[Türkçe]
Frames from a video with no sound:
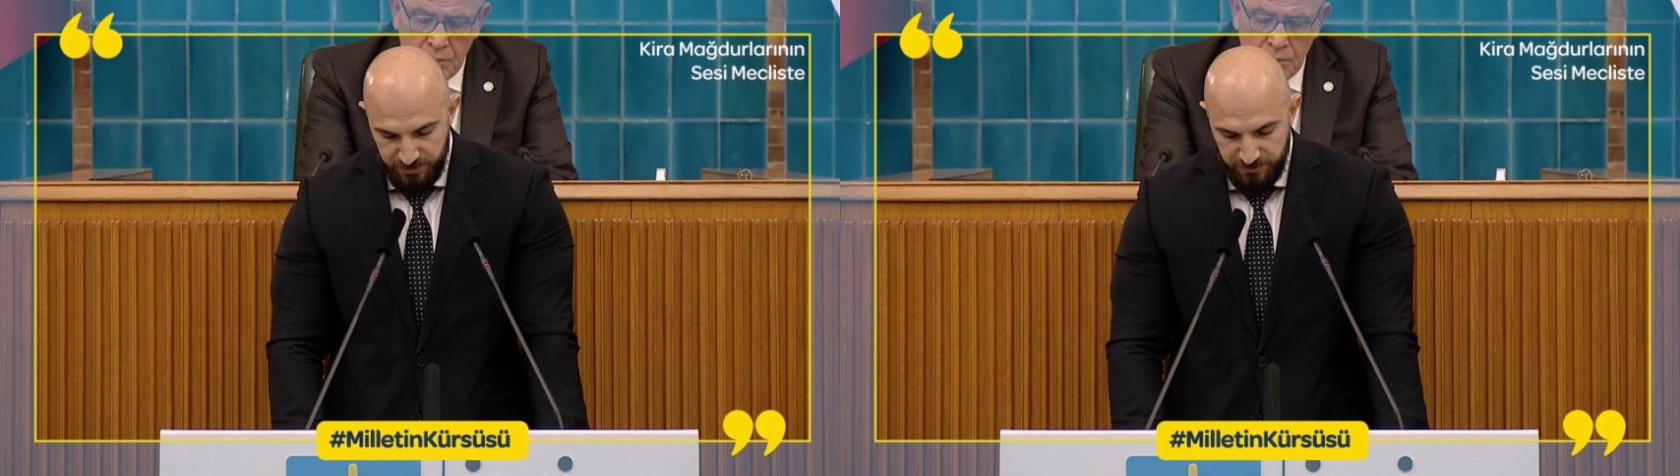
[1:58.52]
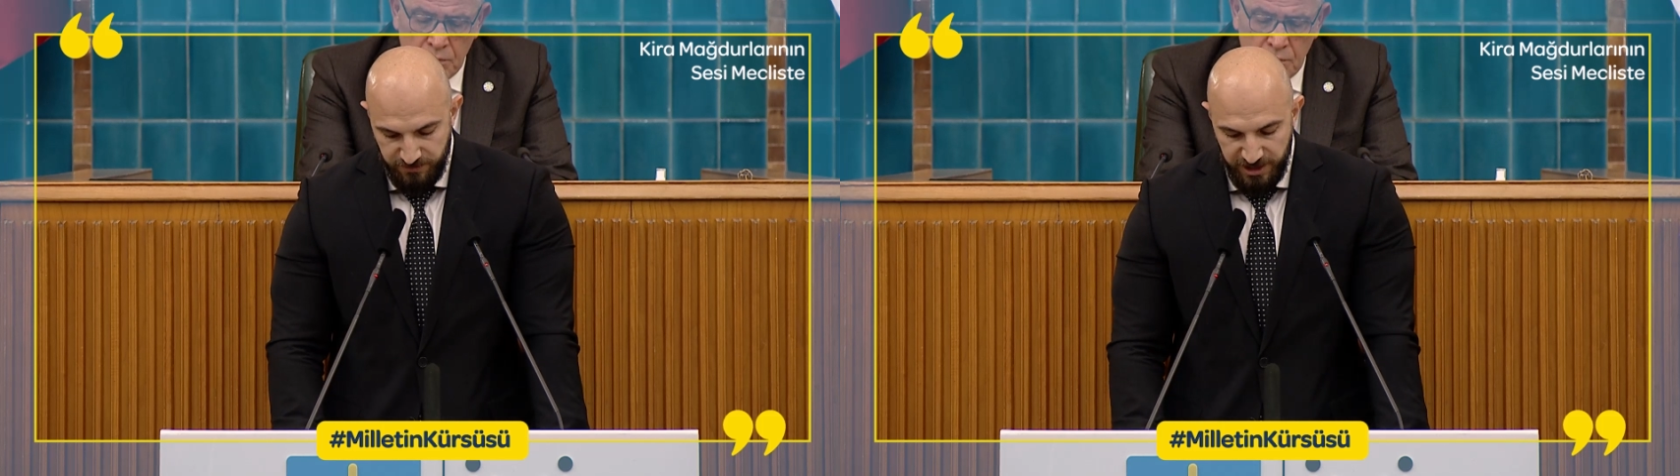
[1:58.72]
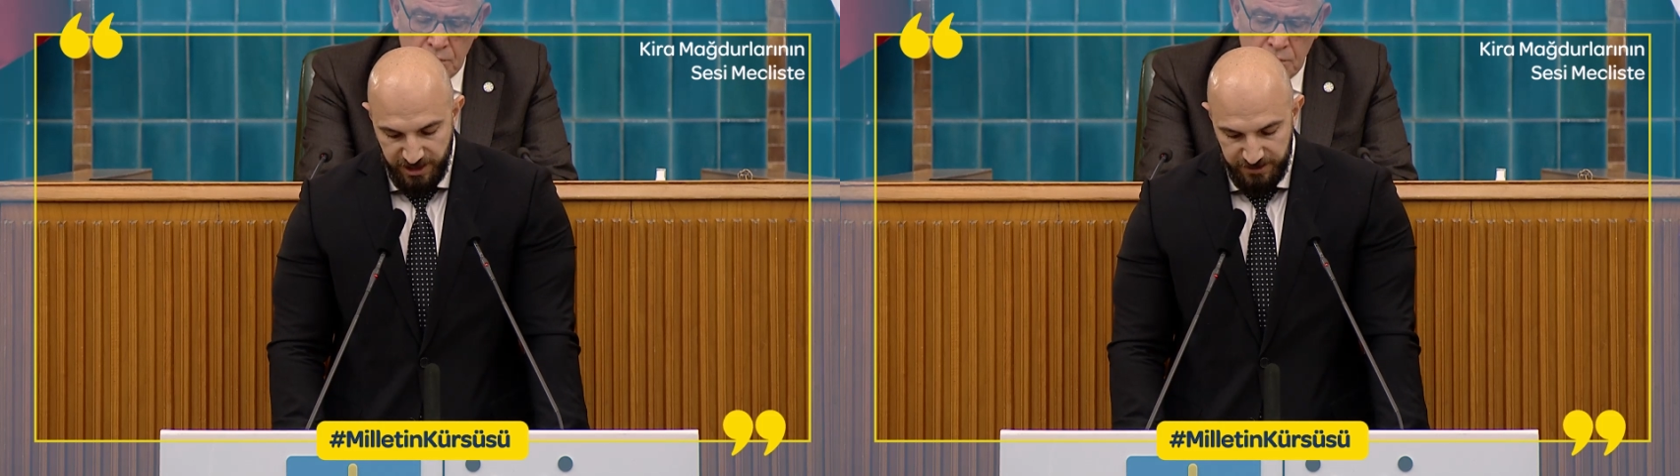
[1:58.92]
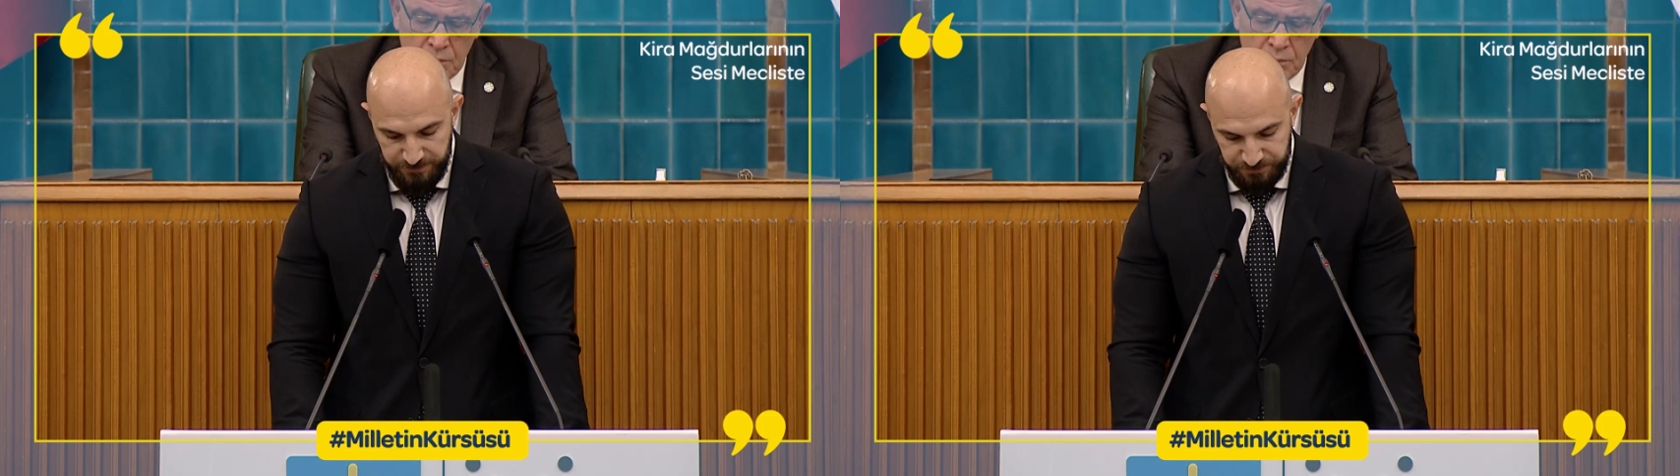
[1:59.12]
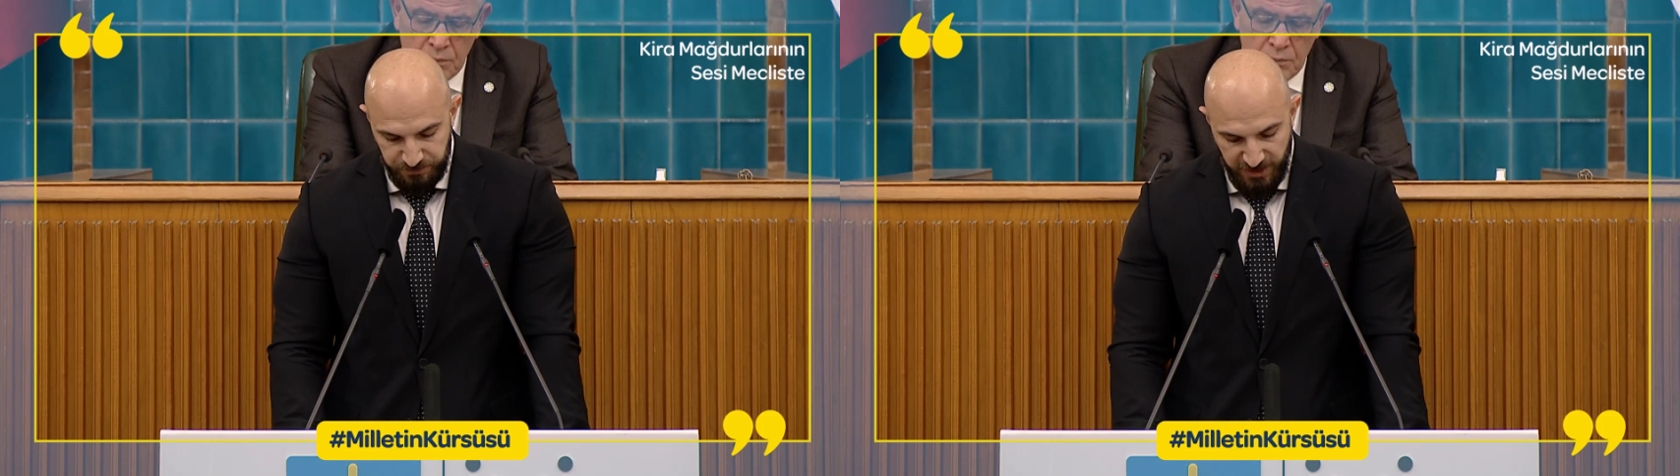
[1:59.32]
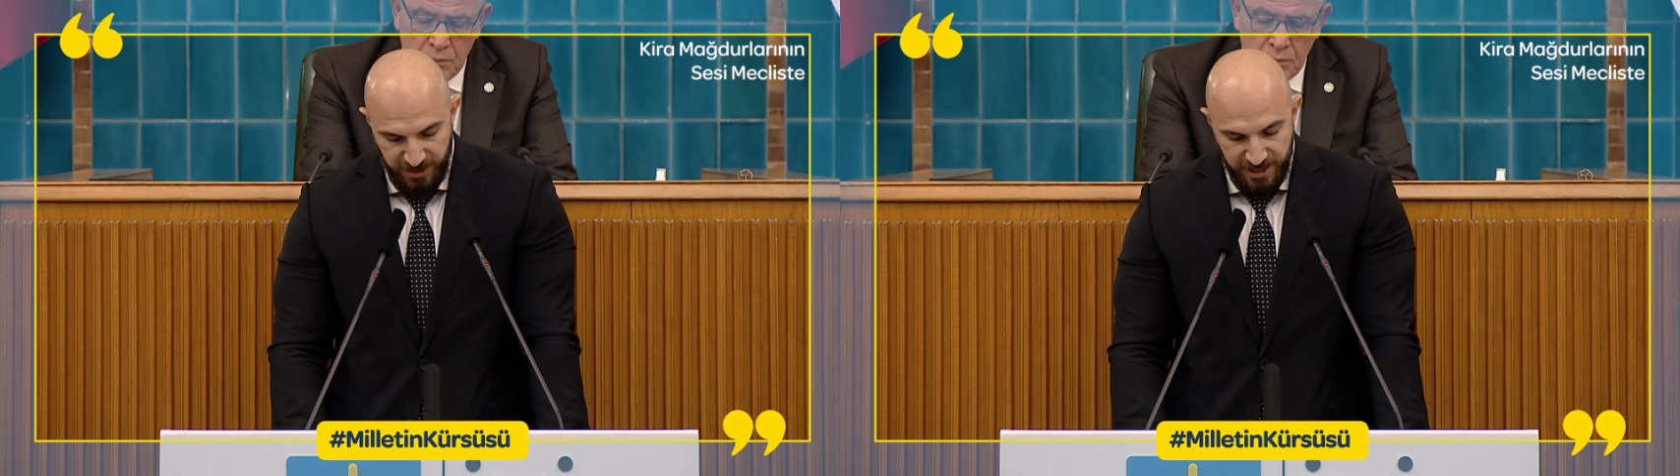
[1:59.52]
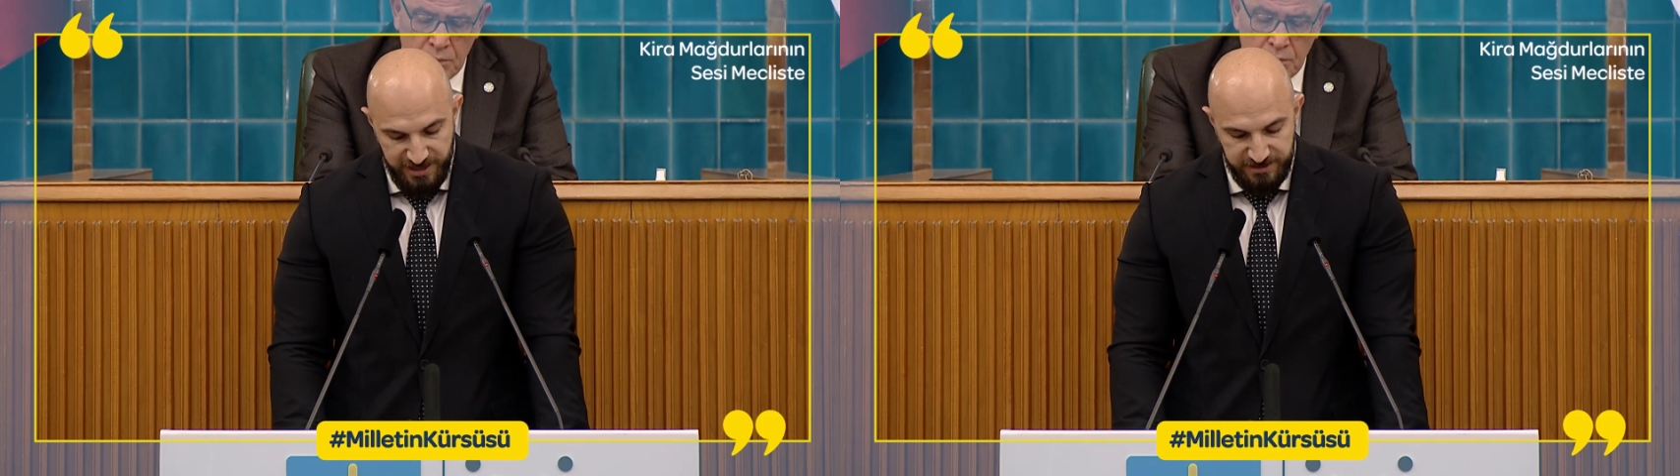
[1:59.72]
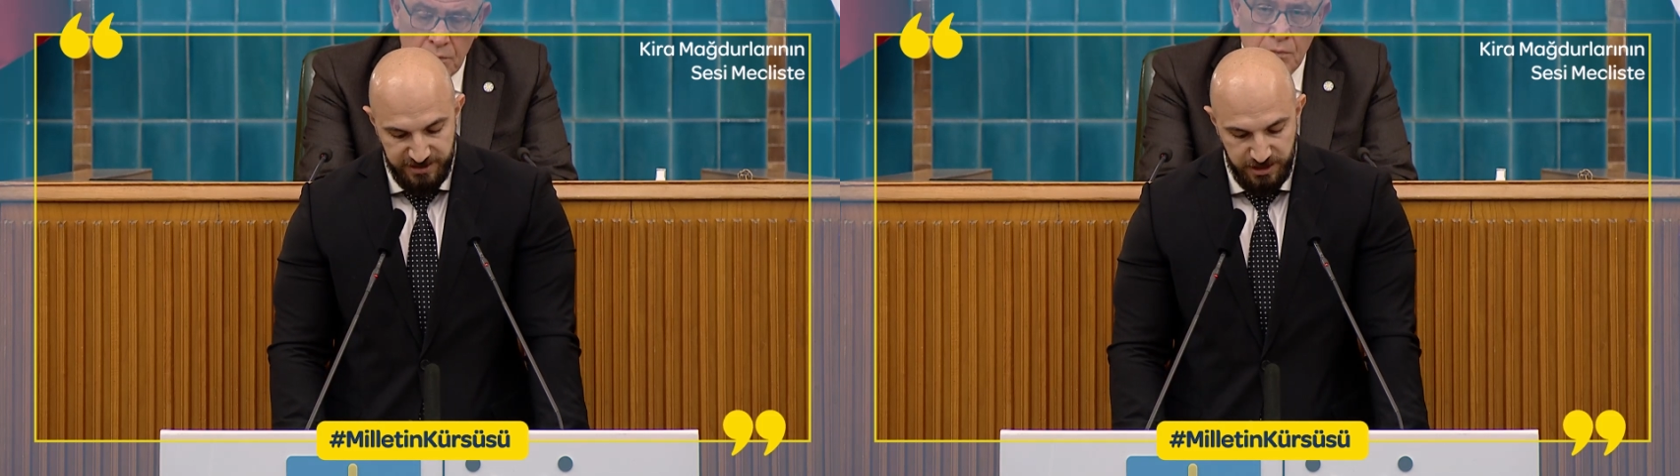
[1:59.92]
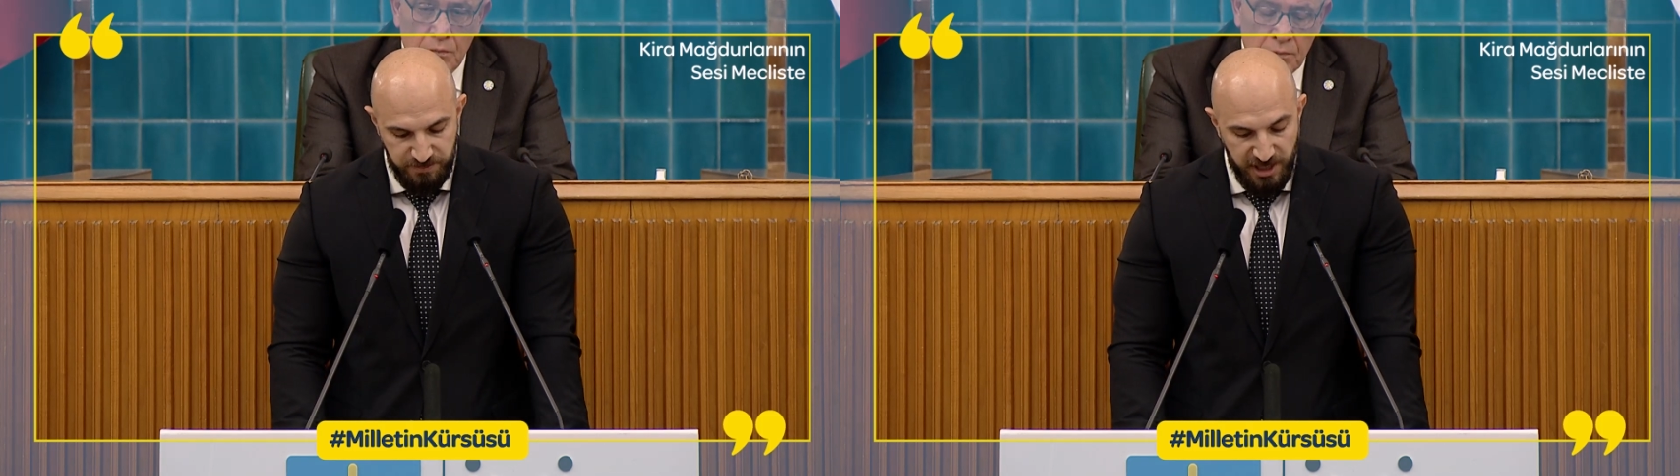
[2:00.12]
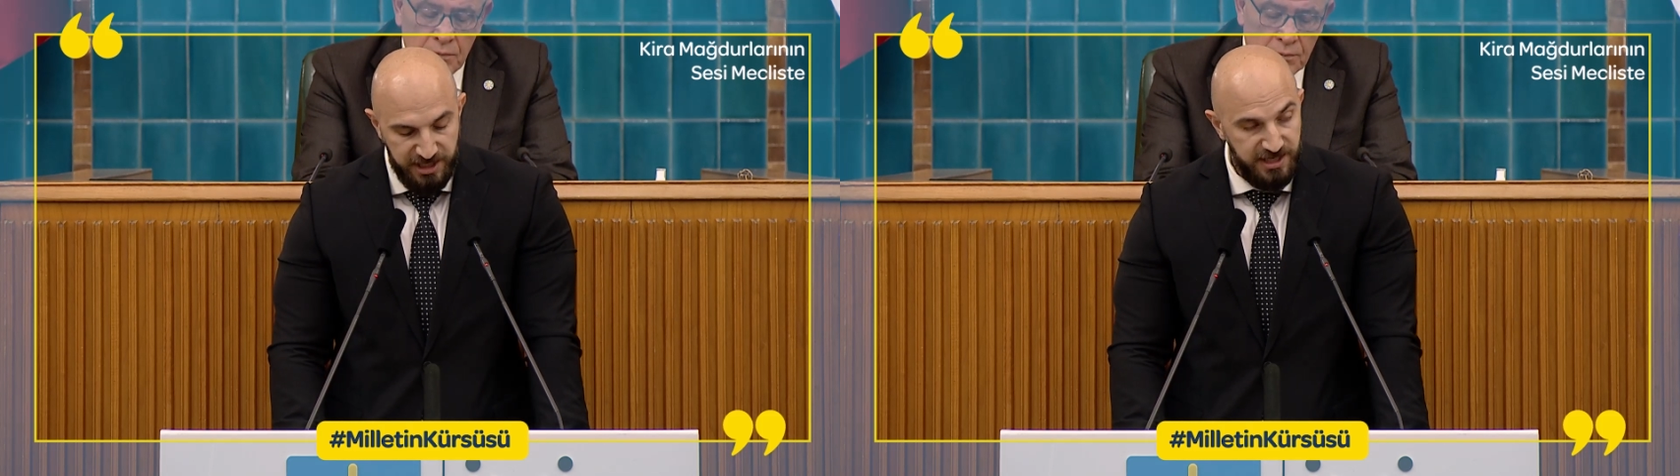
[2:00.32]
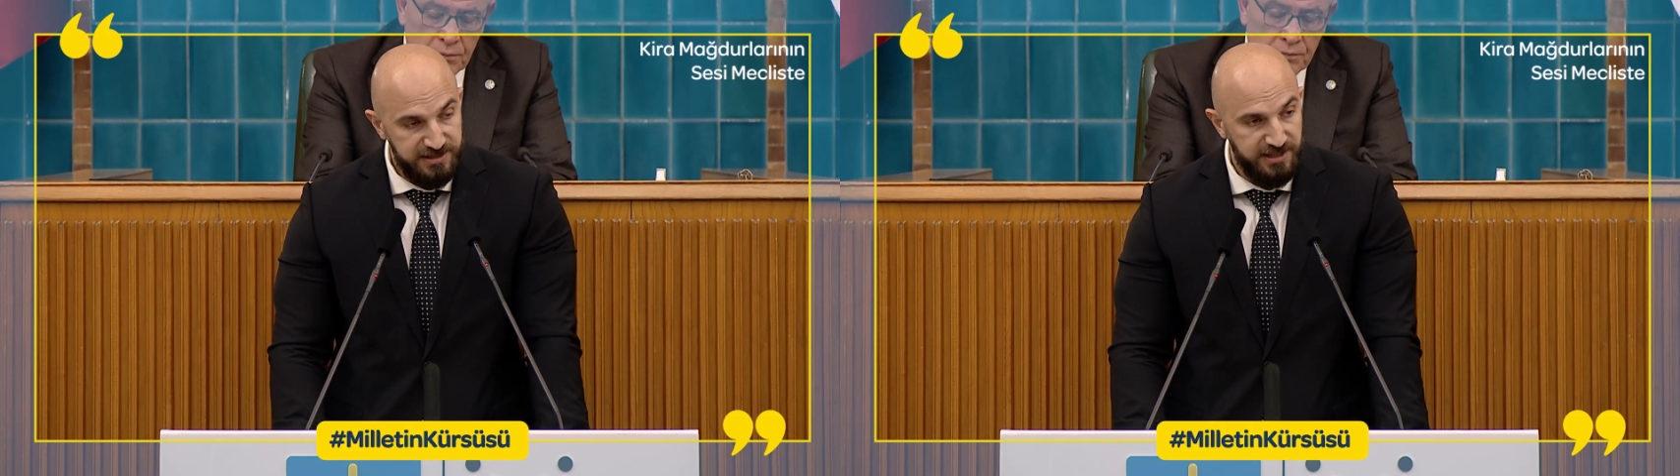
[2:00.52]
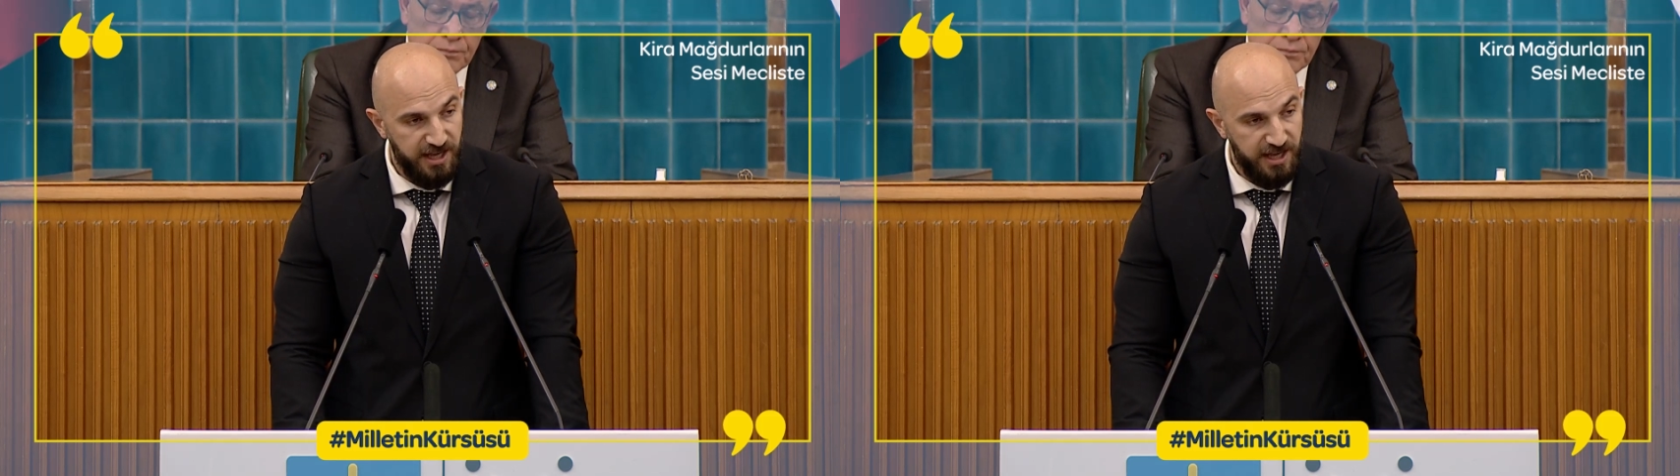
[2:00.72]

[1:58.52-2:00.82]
Veya elektrik maliyeti